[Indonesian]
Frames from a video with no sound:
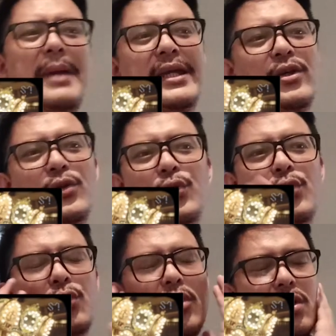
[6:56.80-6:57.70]
bacon tuh
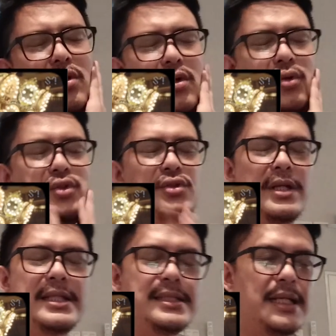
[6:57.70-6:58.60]
gue gue gue jujur
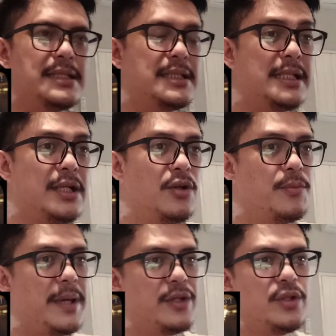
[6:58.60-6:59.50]
aja sih guys ini kalau
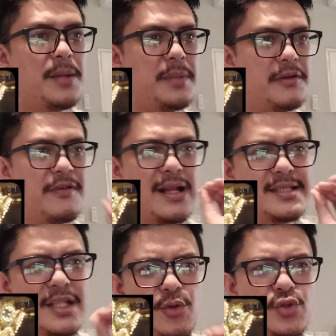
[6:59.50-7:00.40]
bacon ngambil
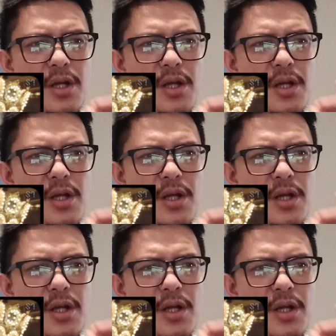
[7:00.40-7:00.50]
falset gue